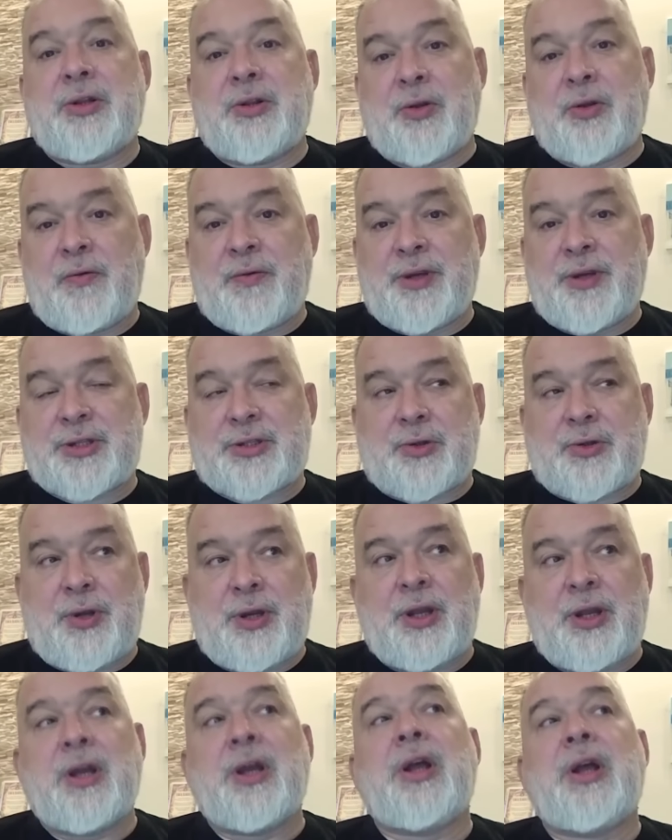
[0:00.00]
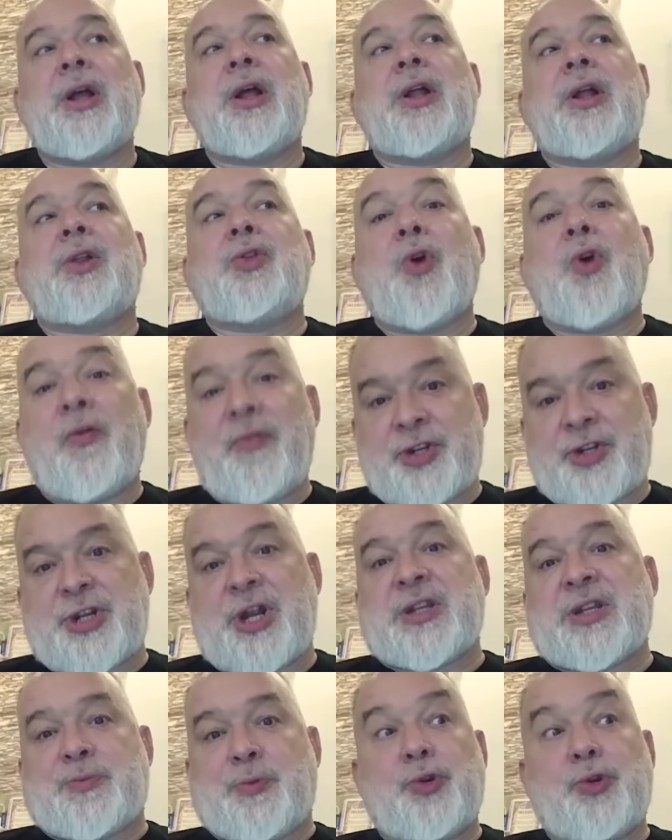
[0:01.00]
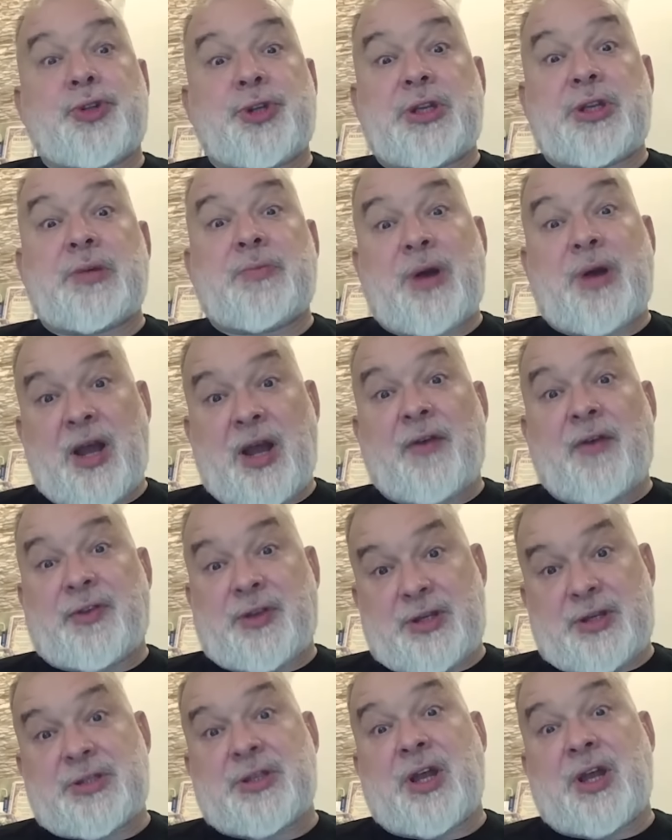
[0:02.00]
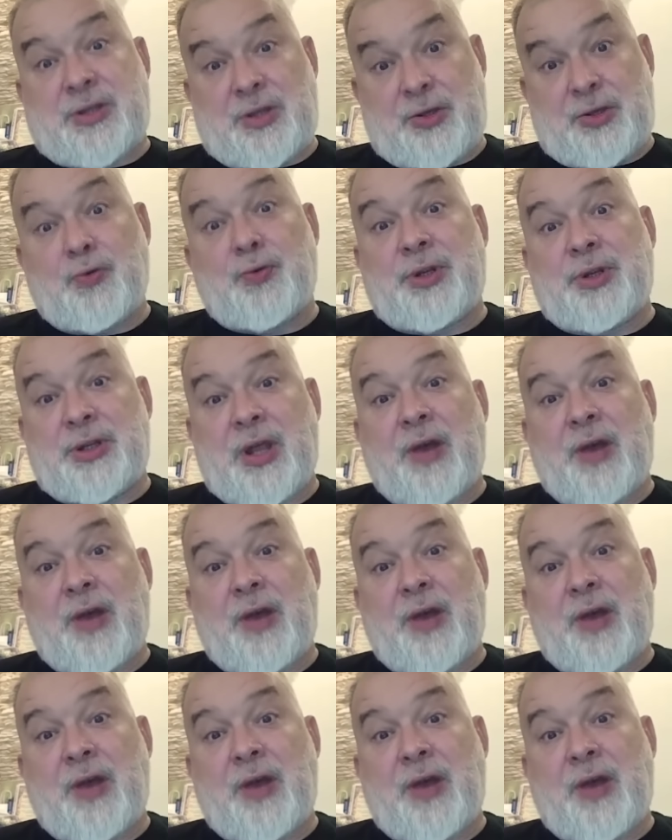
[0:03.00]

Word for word: новые истории – Новый шанс получить томогавки, кстати, Юрий.